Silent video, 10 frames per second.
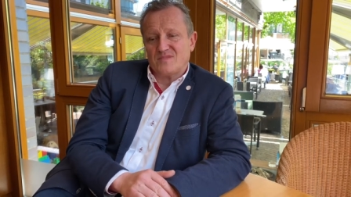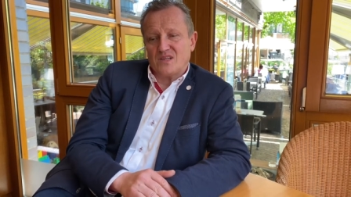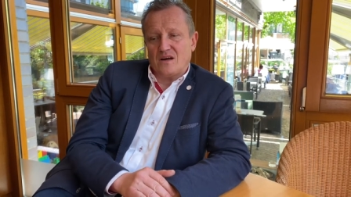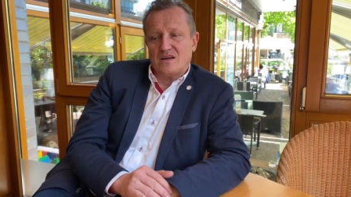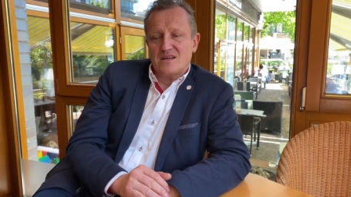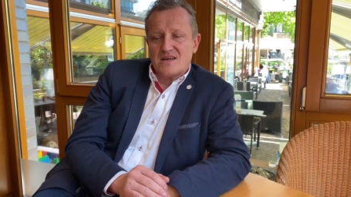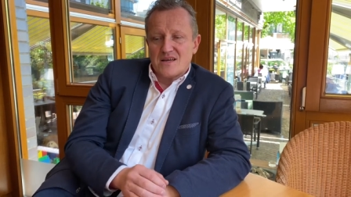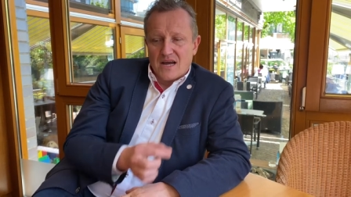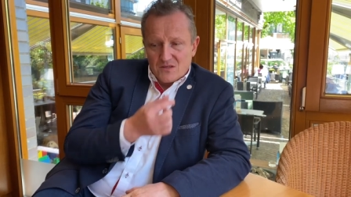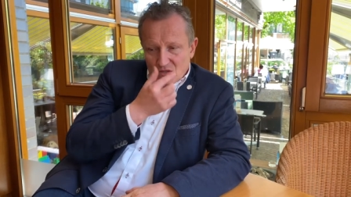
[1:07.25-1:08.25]
Ja,
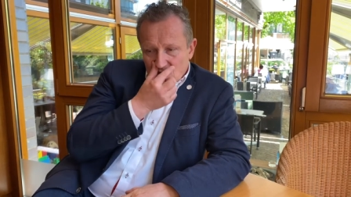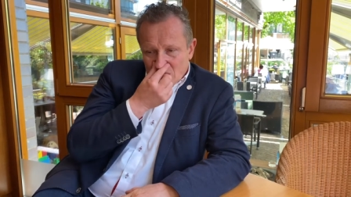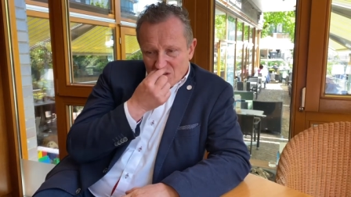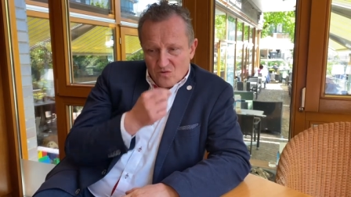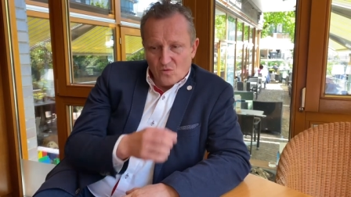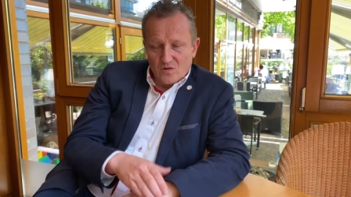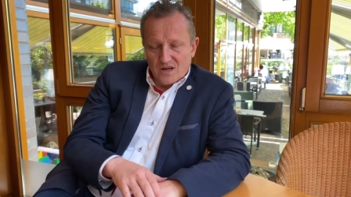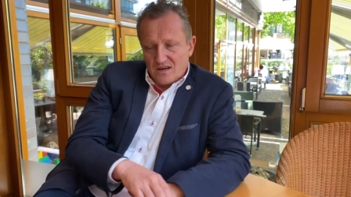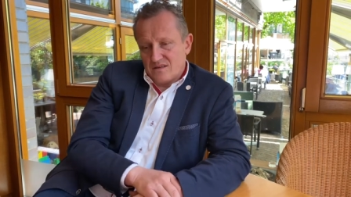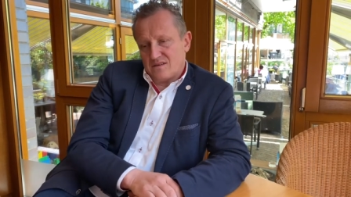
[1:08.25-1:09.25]
also
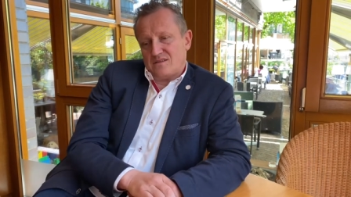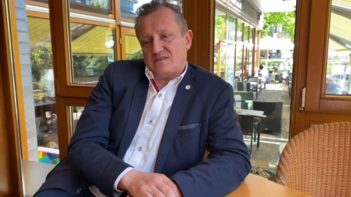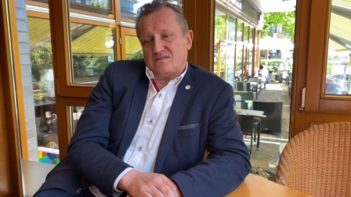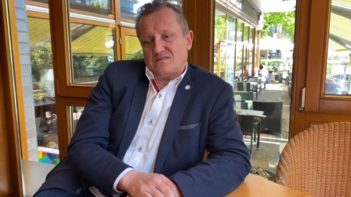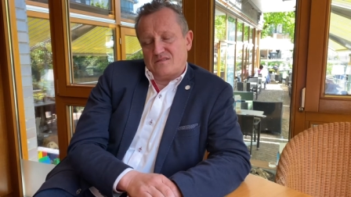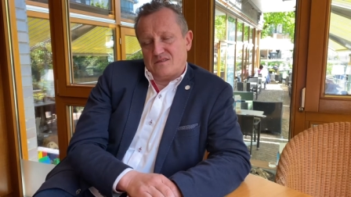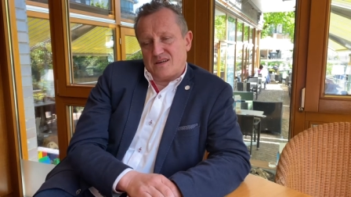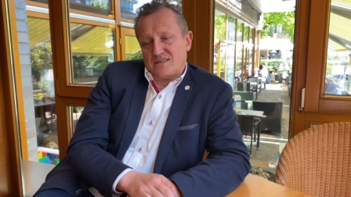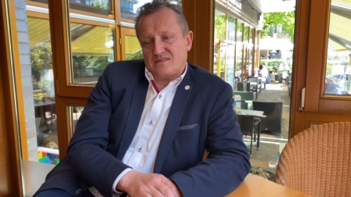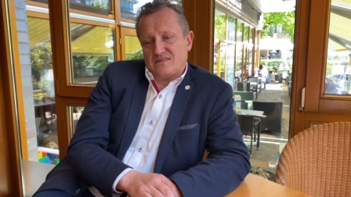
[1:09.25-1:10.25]
Corona also,
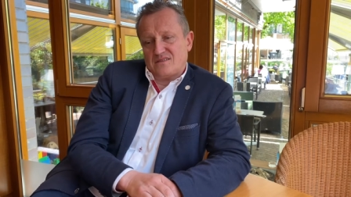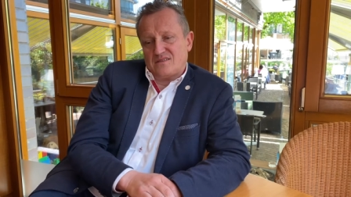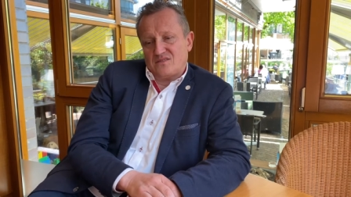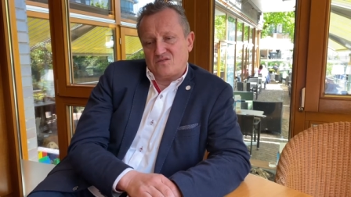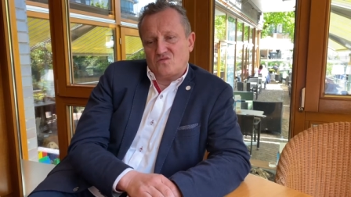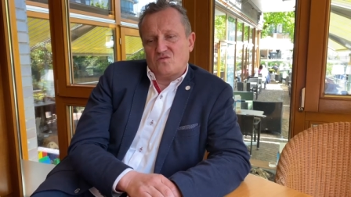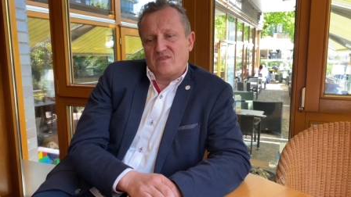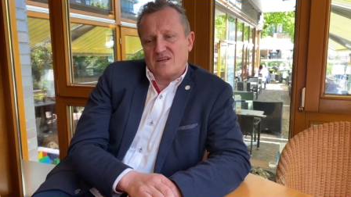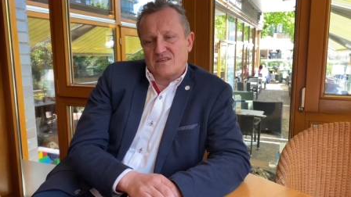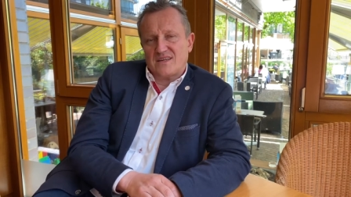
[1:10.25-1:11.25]
hat
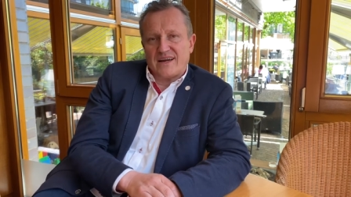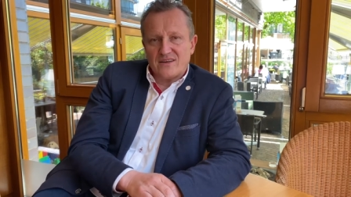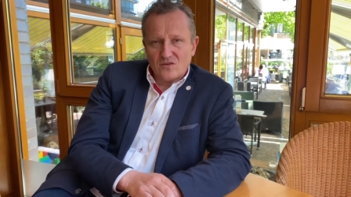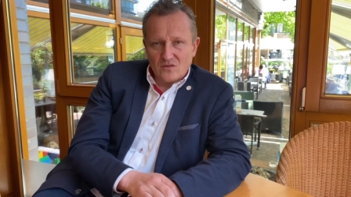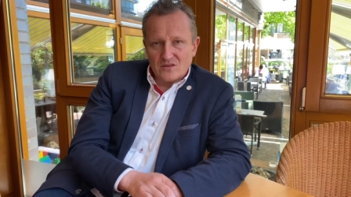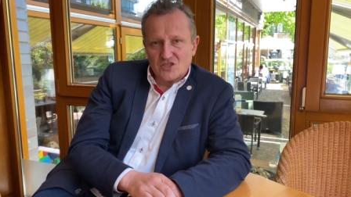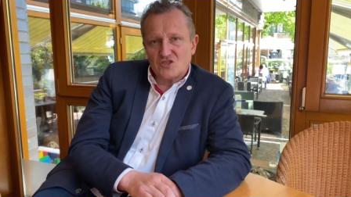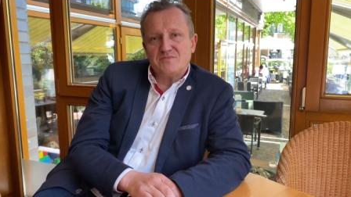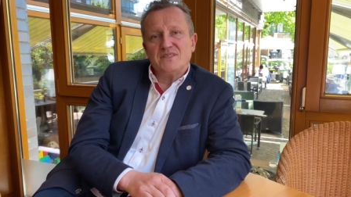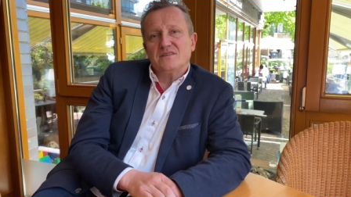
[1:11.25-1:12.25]
soweit keine Rolle
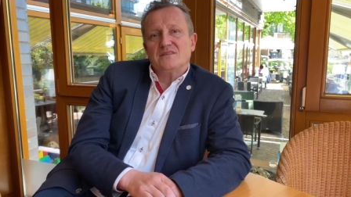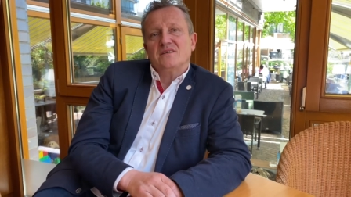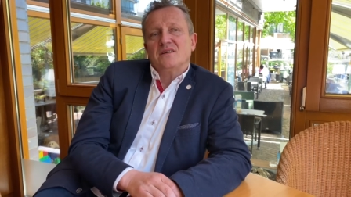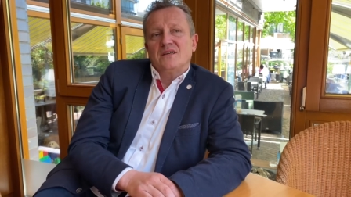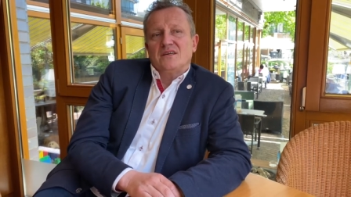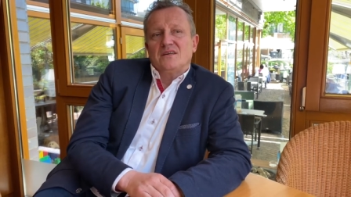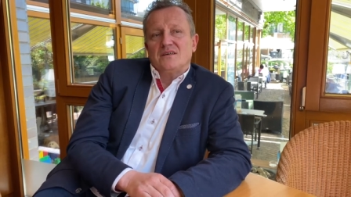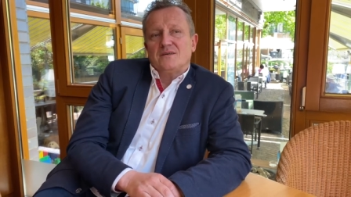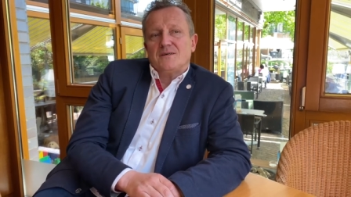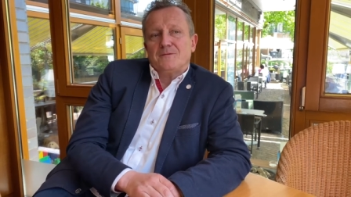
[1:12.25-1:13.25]
gespielt.
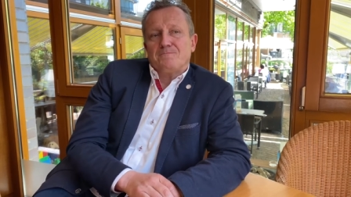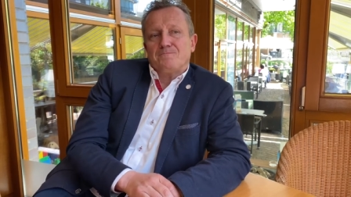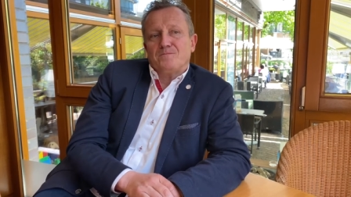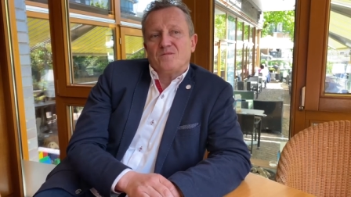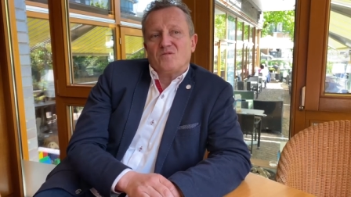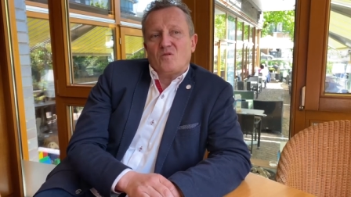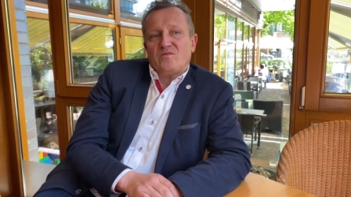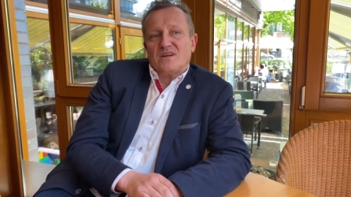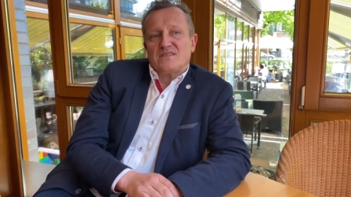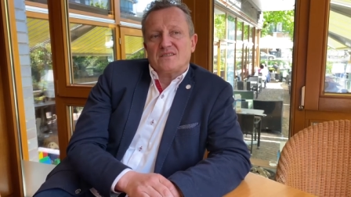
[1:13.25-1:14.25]
Ähm, ob
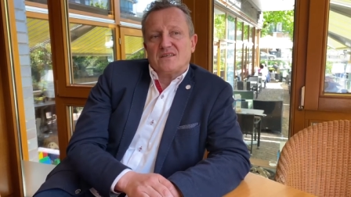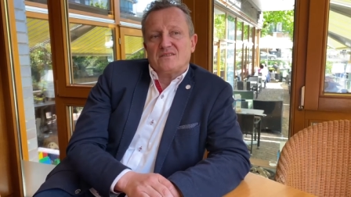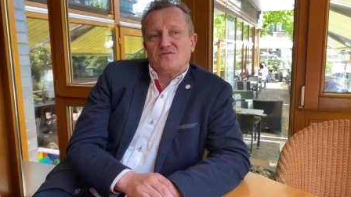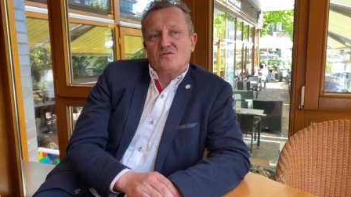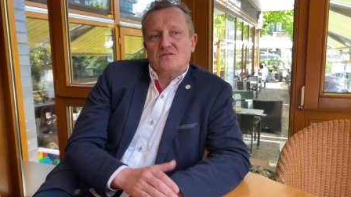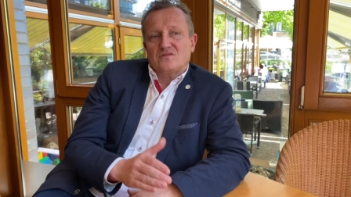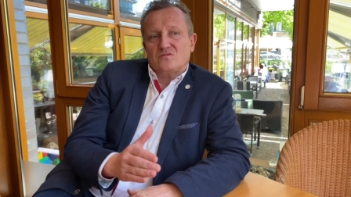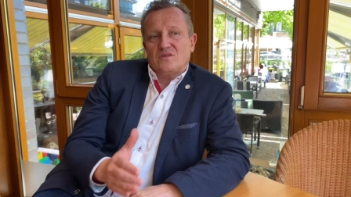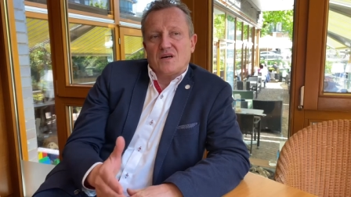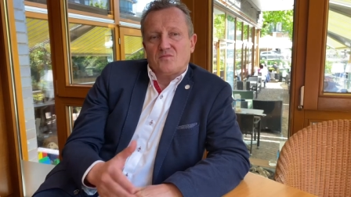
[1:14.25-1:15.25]
wir das jetzt
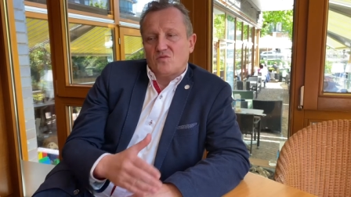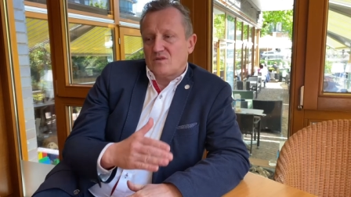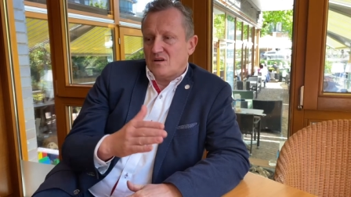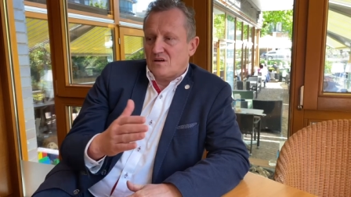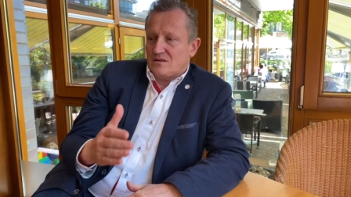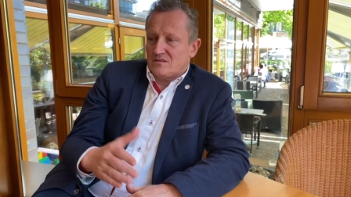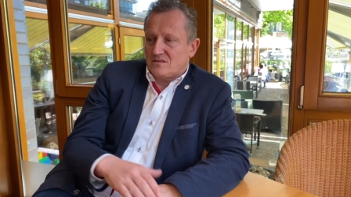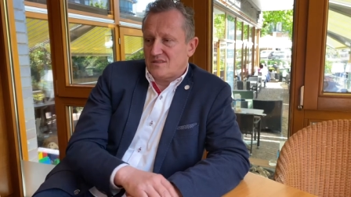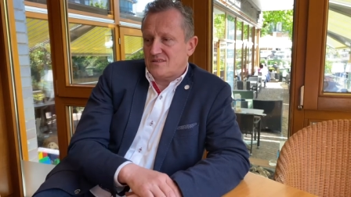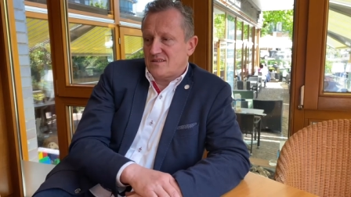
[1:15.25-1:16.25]
vorgezogen haben oder
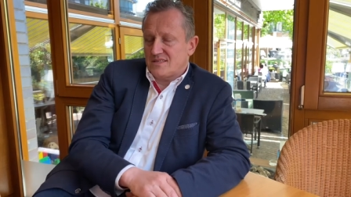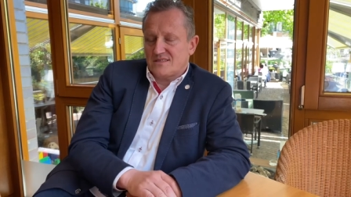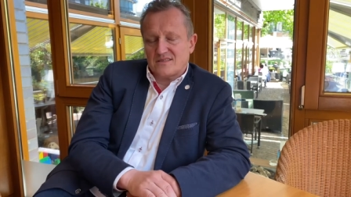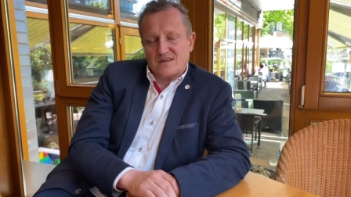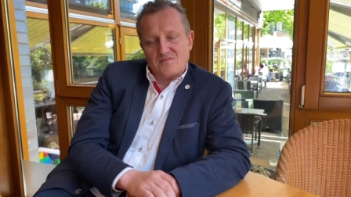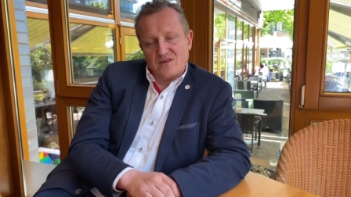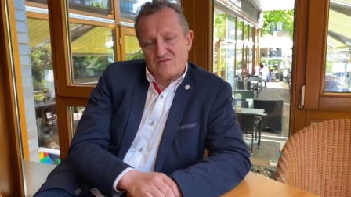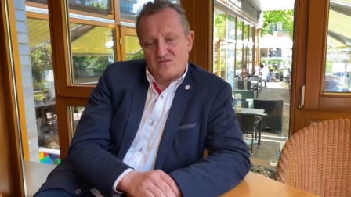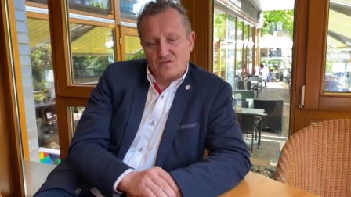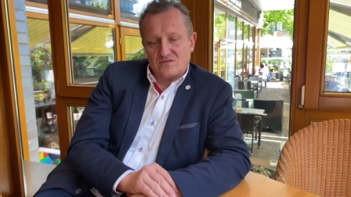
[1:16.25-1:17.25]
das nächstes Jahr
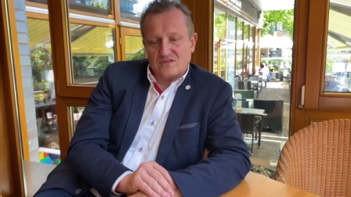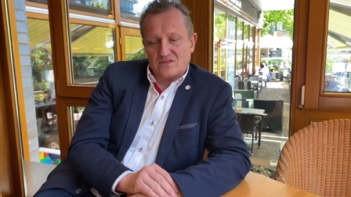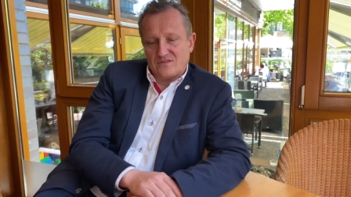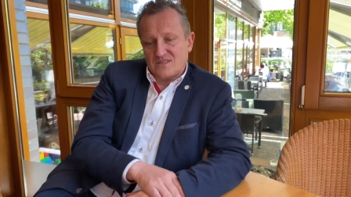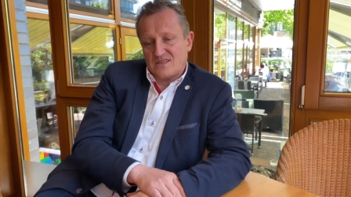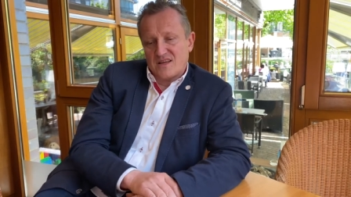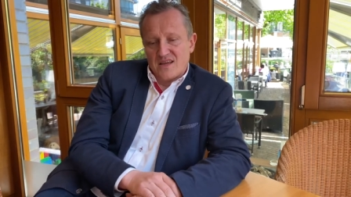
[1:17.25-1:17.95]
machen wollten oder sowas.